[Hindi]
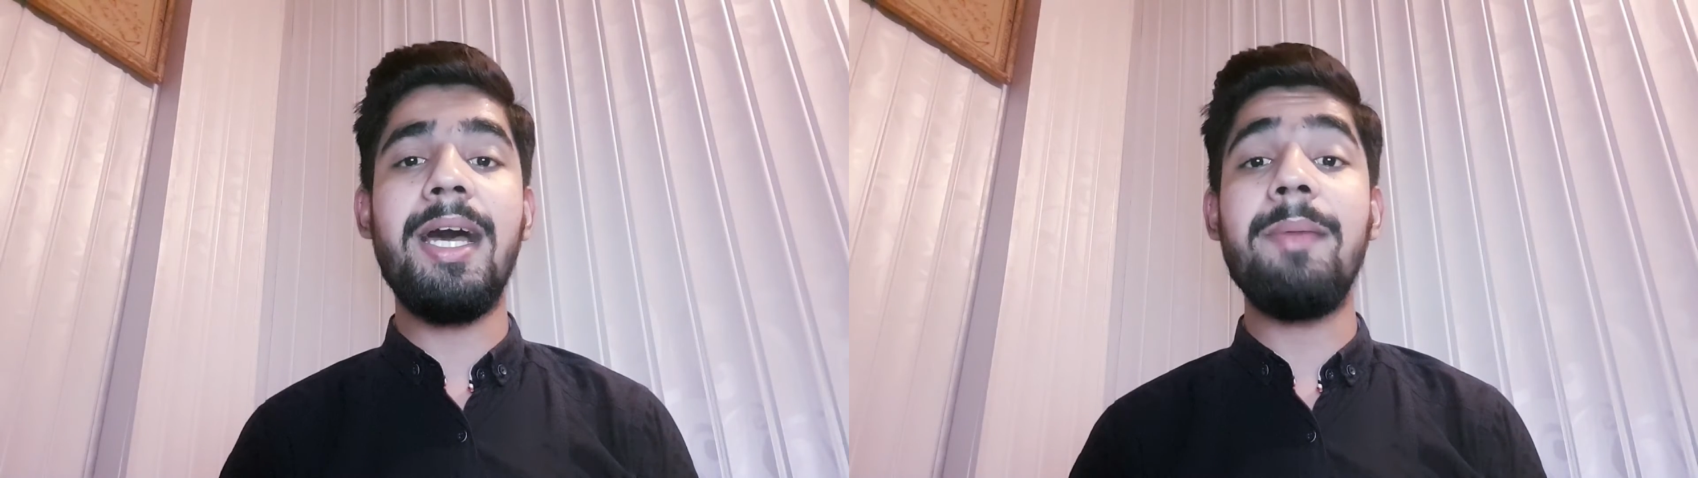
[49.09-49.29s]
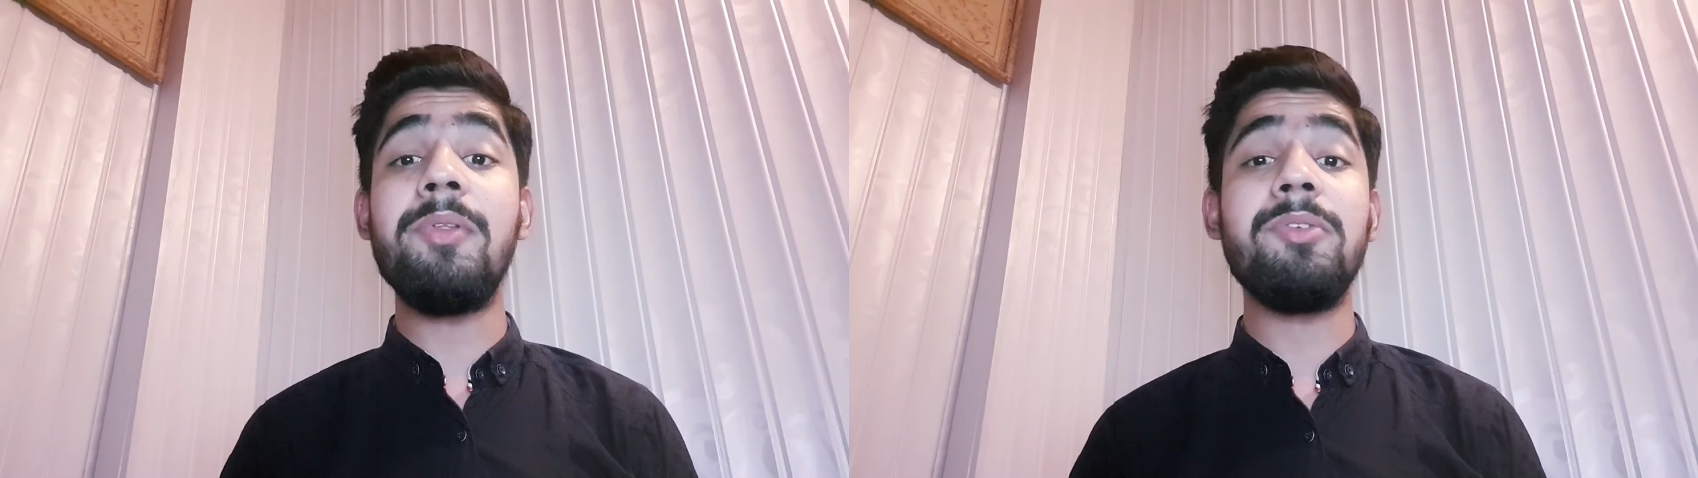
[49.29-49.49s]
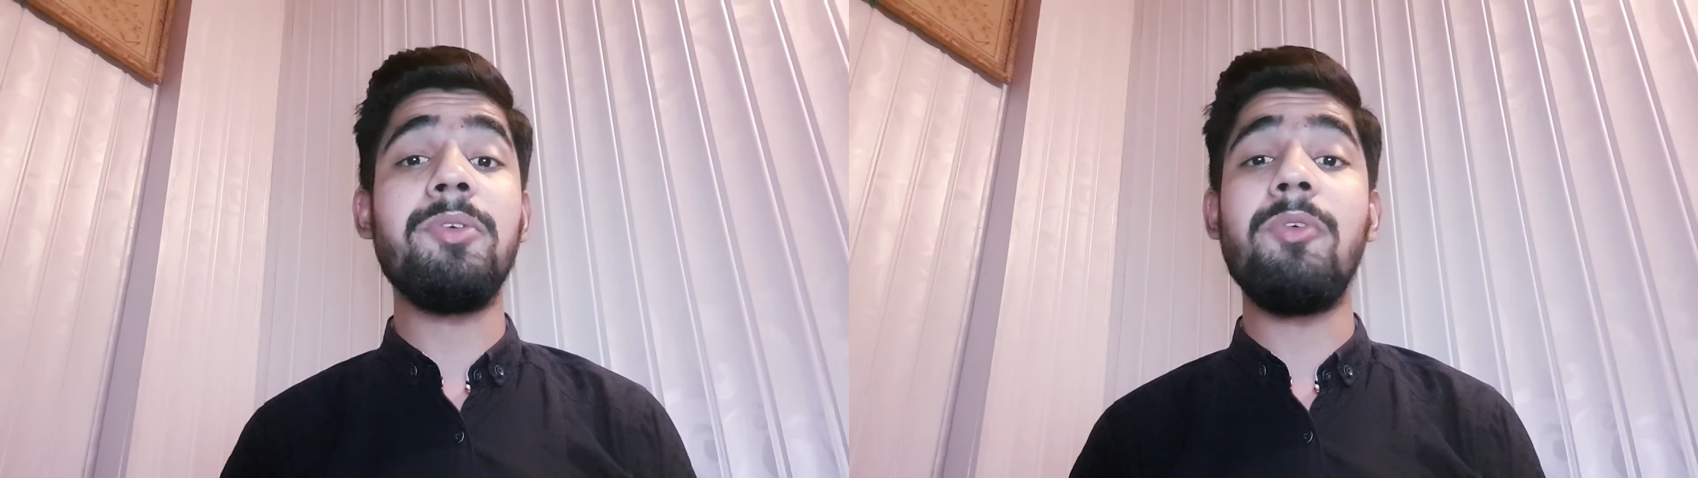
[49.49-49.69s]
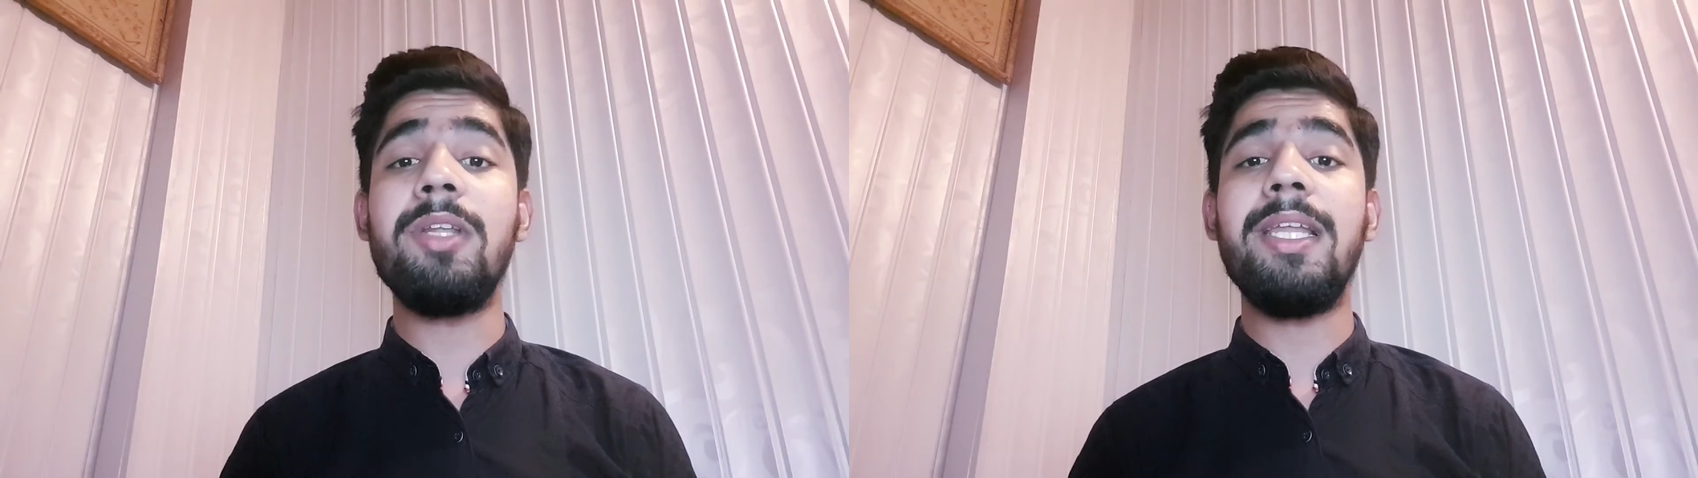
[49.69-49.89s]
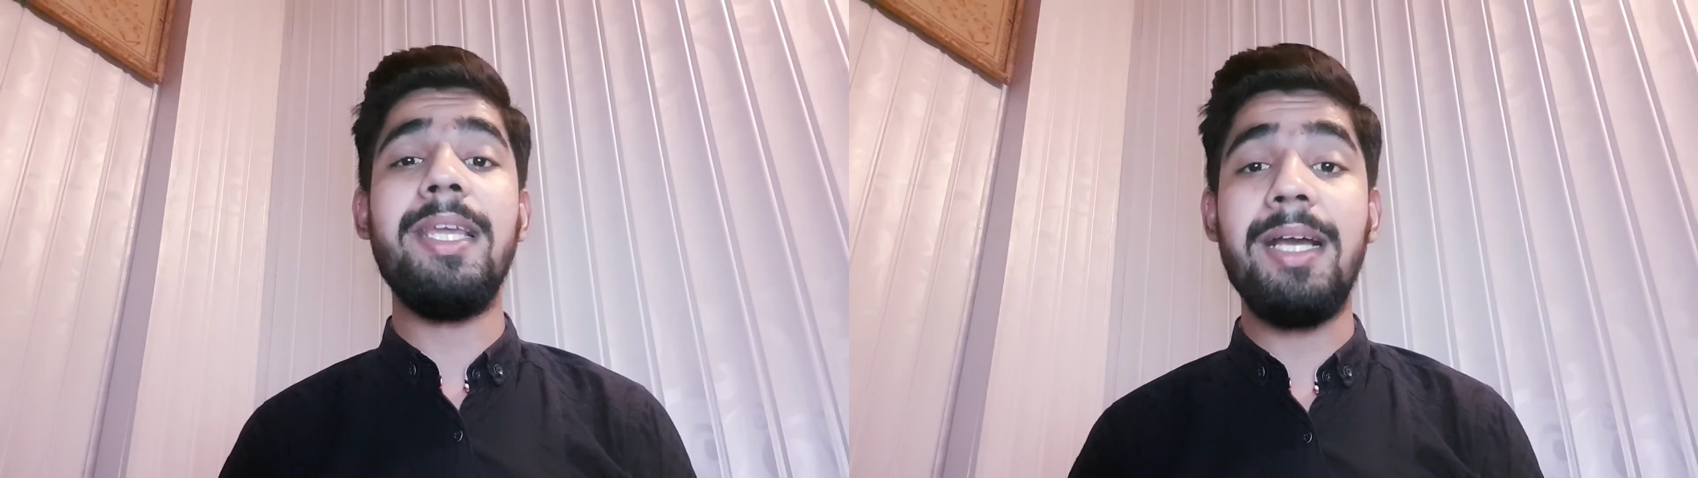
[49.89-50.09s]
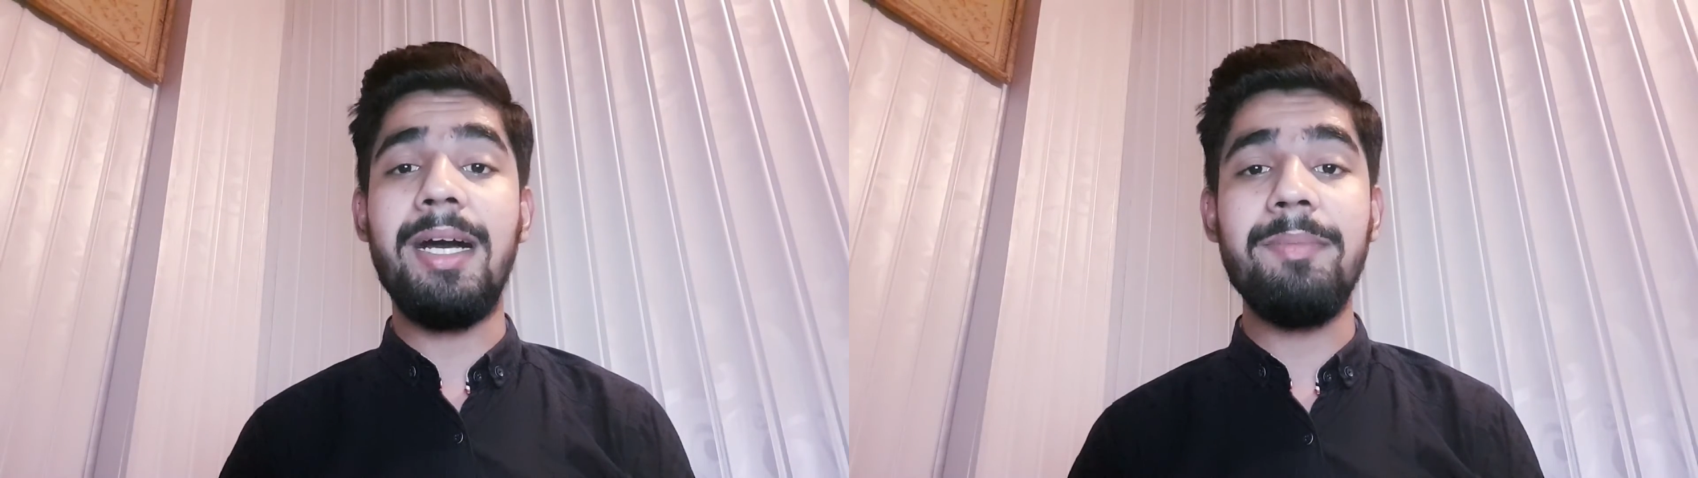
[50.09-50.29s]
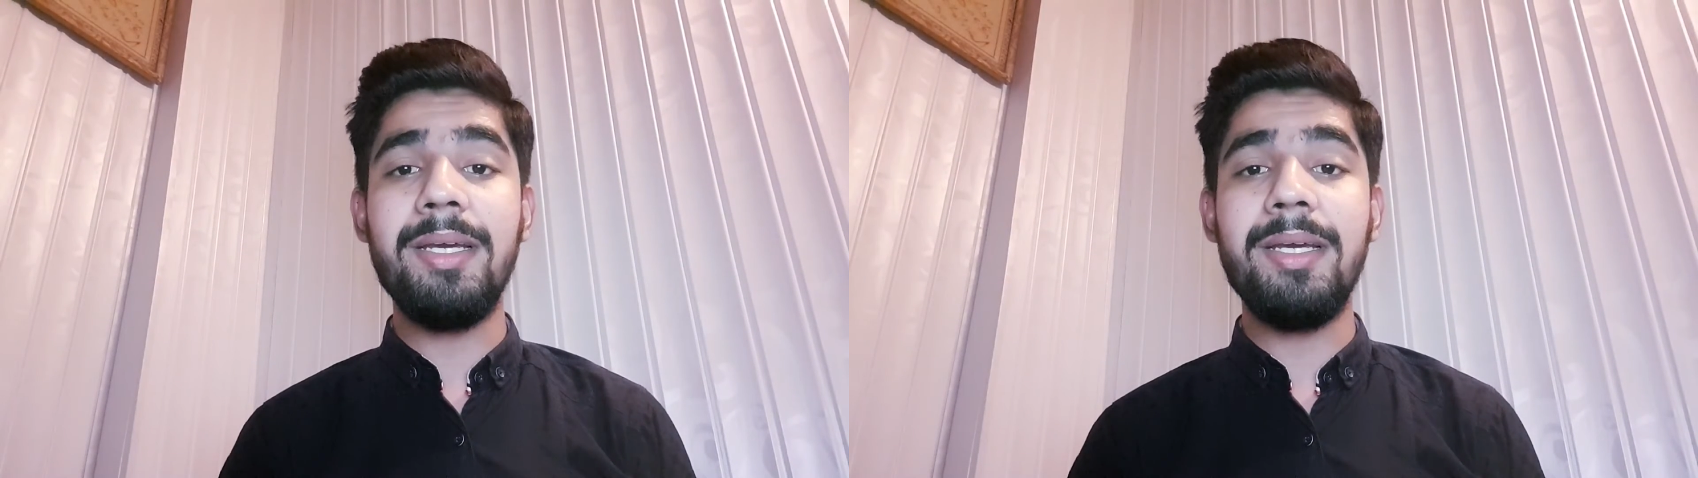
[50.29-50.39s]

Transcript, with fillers: आपने उस गोल के लिए काम